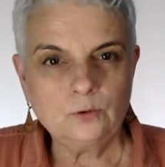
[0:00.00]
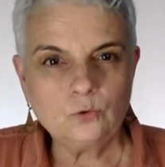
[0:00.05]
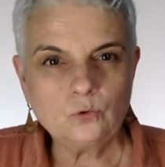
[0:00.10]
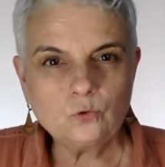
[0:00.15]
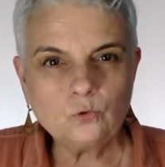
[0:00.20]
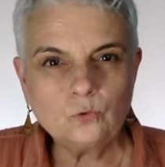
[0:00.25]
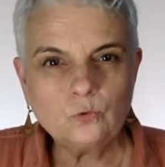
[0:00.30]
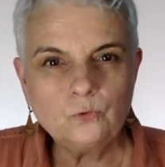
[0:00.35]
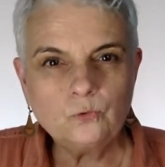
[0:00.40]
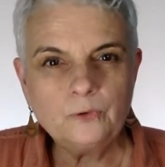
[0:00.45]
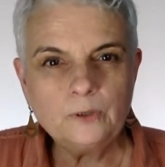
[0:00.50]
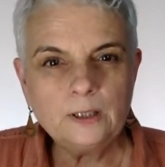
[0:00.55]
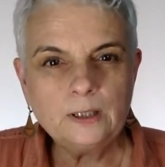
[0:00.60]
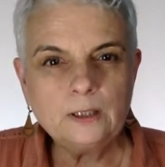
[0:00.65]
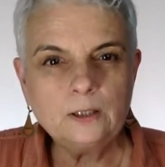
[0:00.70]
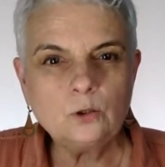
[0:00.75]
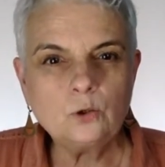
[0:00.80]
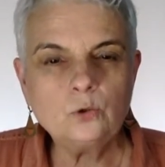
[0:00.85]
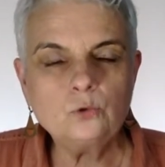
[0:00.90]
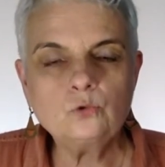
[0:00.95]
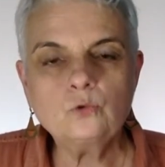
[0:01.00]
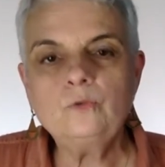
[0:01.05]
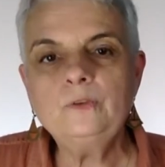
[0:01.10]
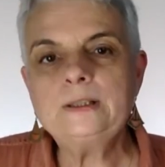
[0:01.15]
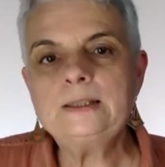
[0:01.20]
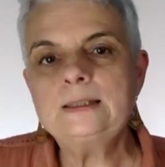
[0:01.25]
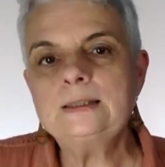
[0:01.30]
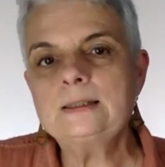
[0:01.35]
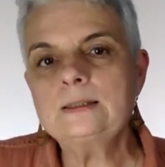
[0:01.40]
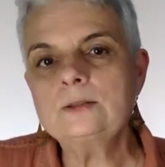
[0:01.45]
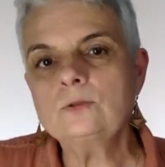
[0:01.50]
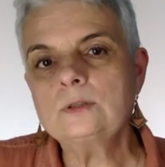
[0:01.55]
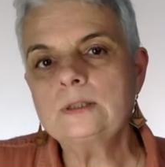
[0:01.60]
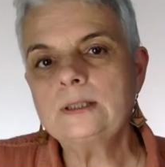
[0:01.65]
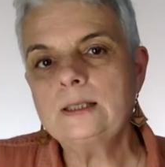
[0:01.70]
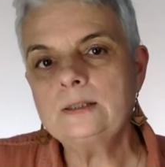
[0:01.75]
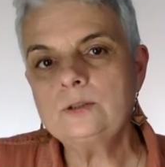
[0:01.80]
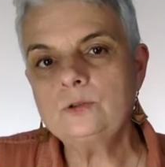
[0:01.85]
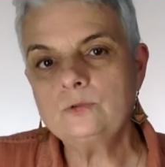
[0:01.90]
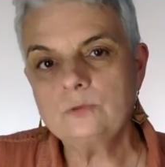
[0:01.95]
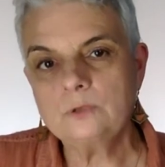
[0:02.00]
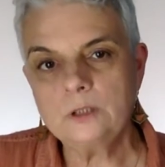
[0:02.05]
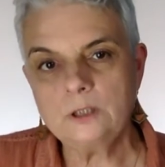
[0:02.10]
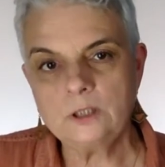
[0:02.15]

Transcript: trouver, retrouver ces sensations,